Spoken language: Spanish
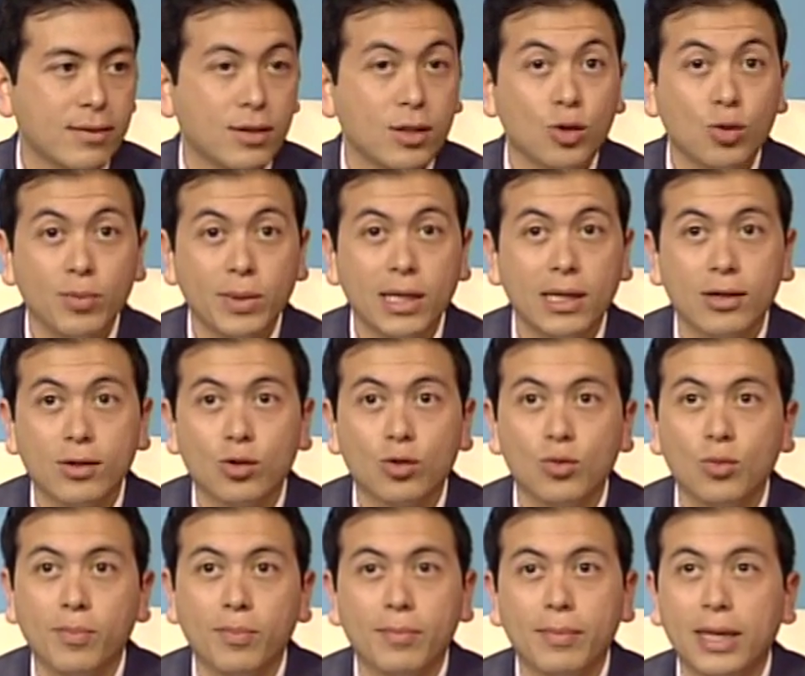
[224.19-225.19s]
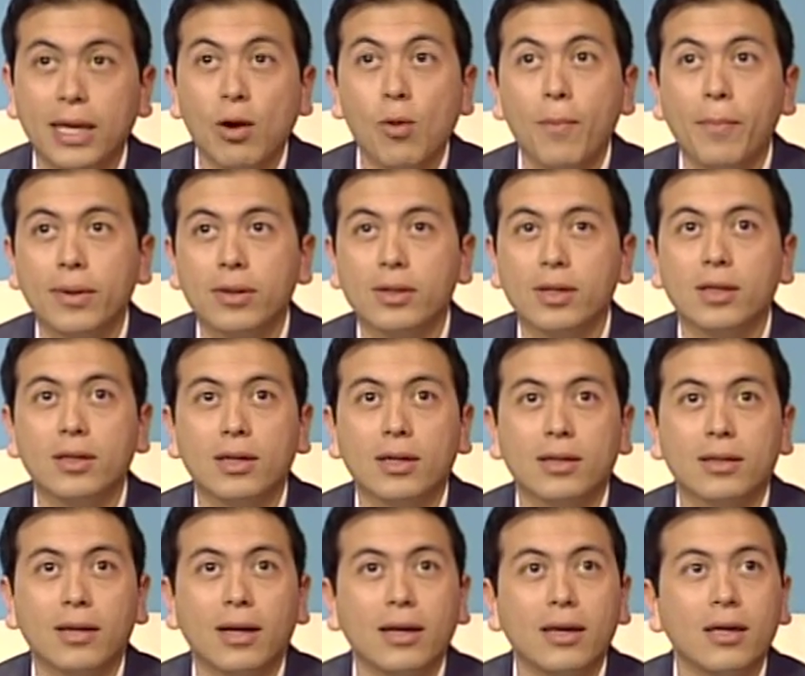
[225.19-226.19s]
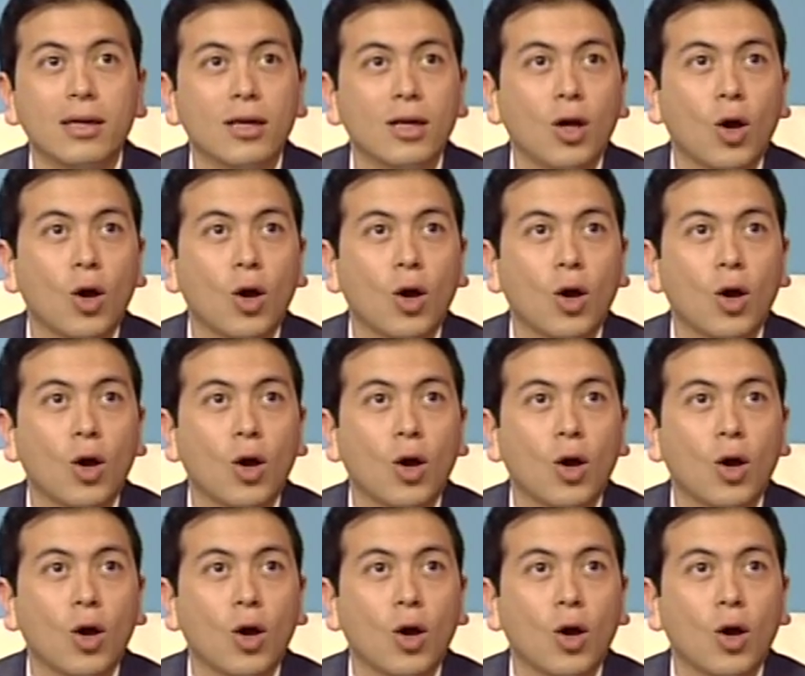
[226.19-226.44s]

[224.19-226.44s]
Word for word: Si tú me llegas con, me llega un paciente que trae